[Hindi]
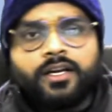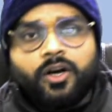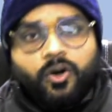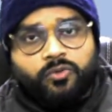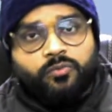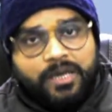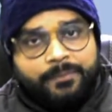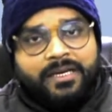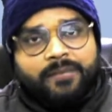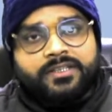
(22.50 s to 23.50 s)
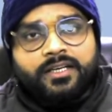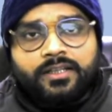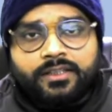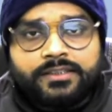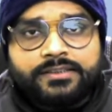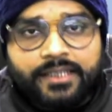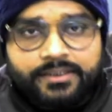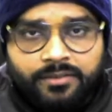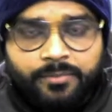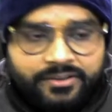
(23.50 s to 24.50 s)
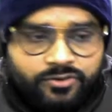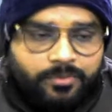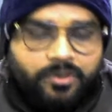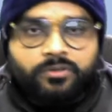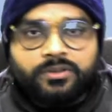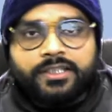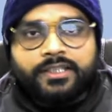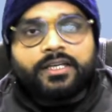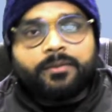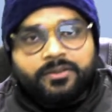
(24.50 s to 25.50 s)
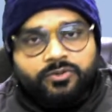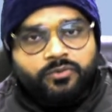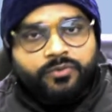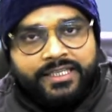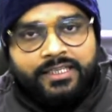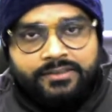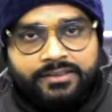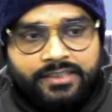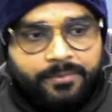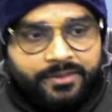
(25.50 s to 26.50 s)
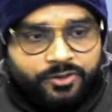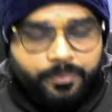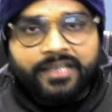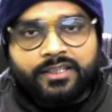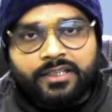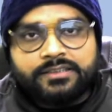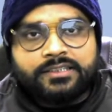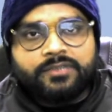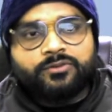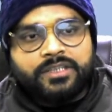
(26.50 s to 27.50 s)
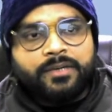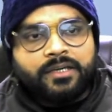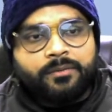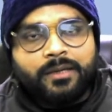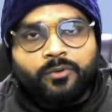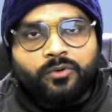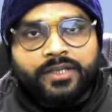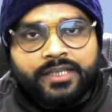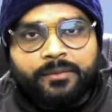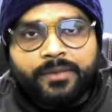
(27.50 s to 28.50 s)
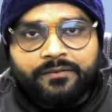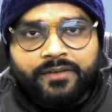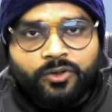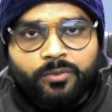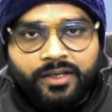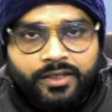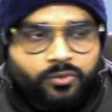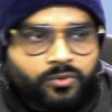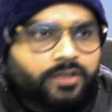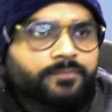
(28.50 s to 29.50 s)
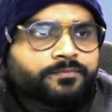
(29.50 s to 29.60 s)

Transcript: और वहाँ पर मैंने आपसे कहा था कि सिलेक्शन बैच जो आपका होता है या आपका जो फ्री क्लासेस है आपकी जो पेड क्लासेस हैं उसके बारे में आपको डिटेल में एक वीडियो बना के दूंगा